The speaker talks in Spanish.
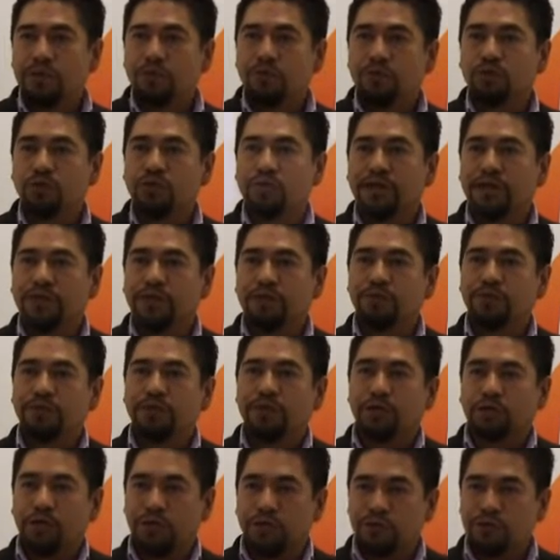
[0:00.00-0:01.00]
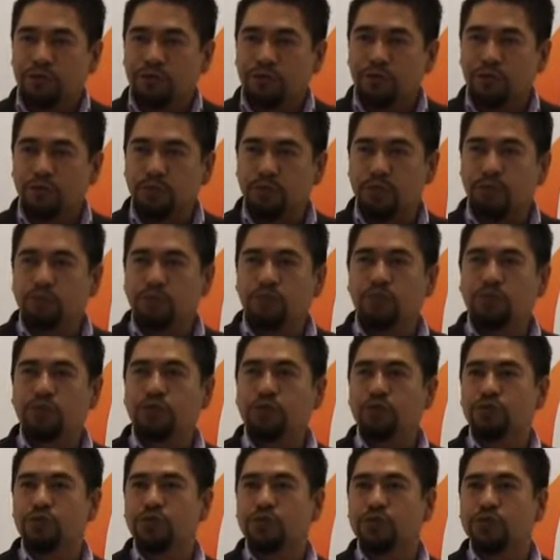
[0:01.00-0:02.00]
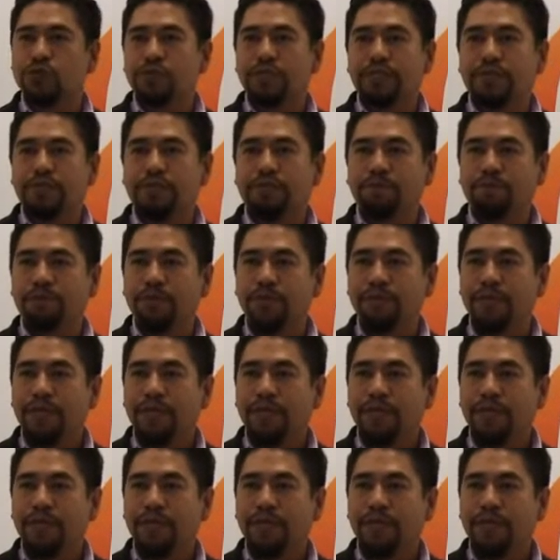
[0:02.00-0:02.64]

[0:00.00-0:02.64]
buscando mejorar nuestros productos todo el tiempo